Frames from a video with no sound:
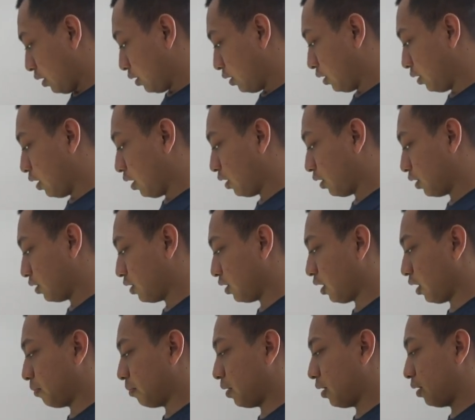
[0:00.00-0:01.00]
sedari
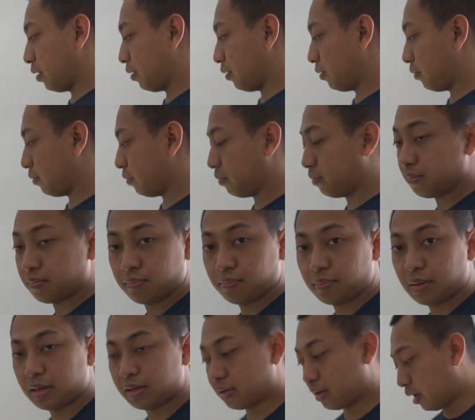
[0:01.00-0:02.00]
kecil emang
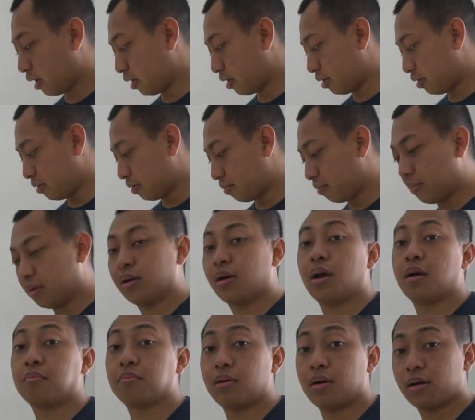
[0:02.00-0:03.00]
pandai
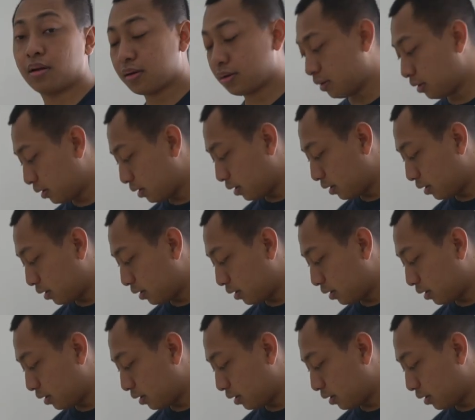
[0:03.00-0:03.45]
menggambar